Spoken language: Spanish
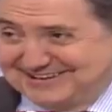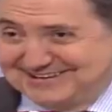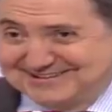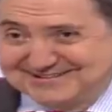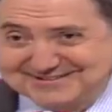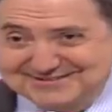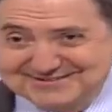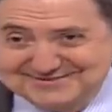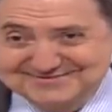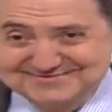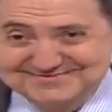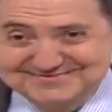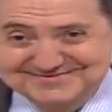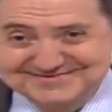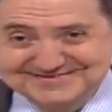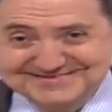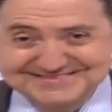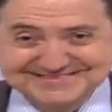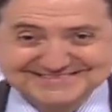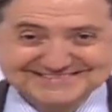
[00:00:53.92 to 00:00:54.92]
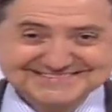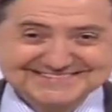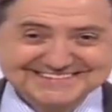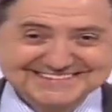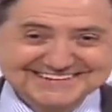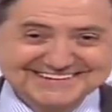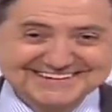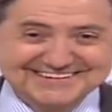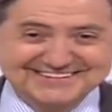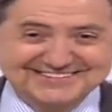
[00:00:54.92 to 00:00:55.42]
he hecho.
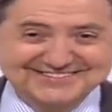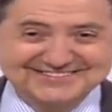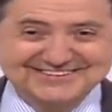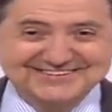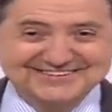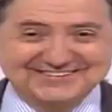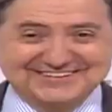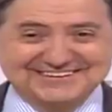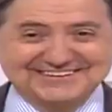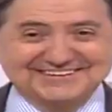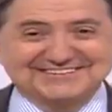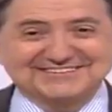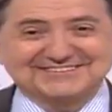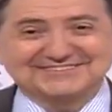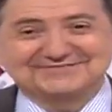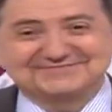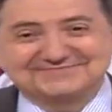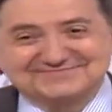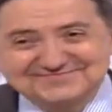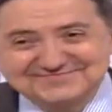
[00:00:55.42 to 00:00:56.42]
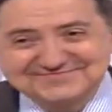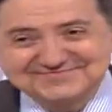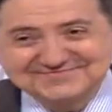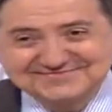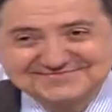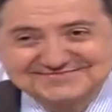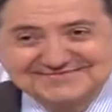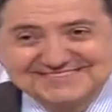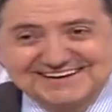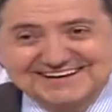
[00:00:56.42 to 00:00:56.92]
Mm. Uy, lo que he hecho.
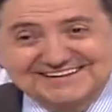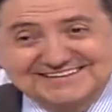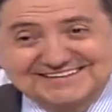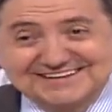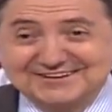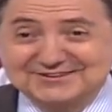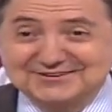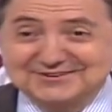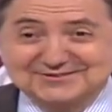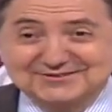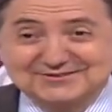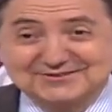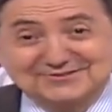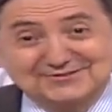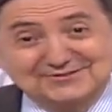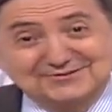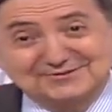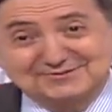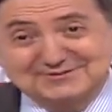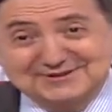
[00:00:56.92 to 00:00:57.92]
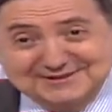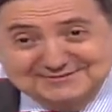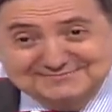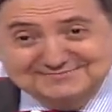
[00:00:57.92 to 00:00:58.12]
Una casa de otro novio.